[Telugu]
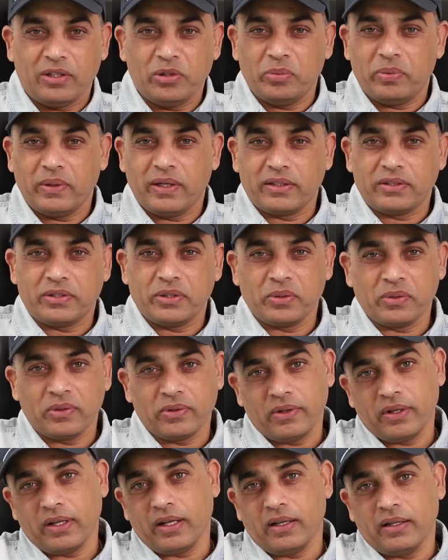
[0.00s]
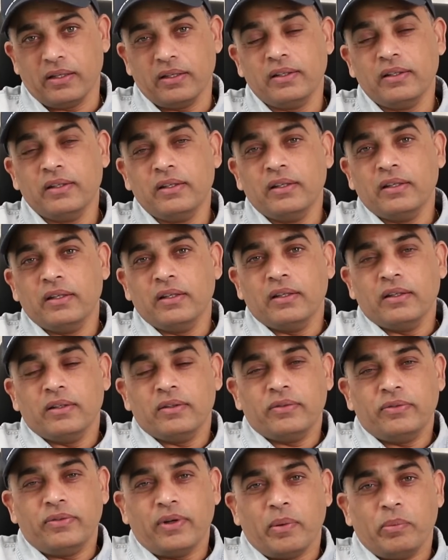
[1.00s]
తెలుగు ప్రేక్షకులు కూడా
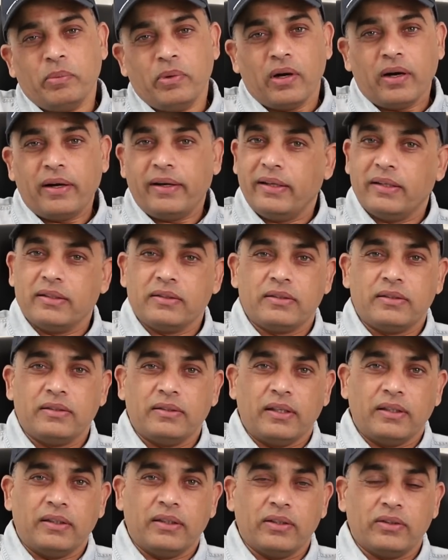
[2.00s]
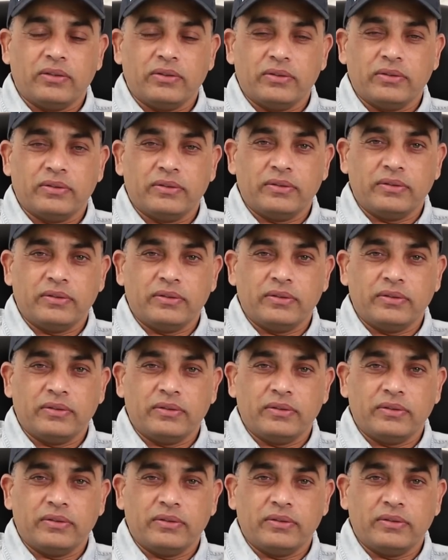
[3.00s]
ఫ్యామిలీ ఆడియన్స్ అందరూ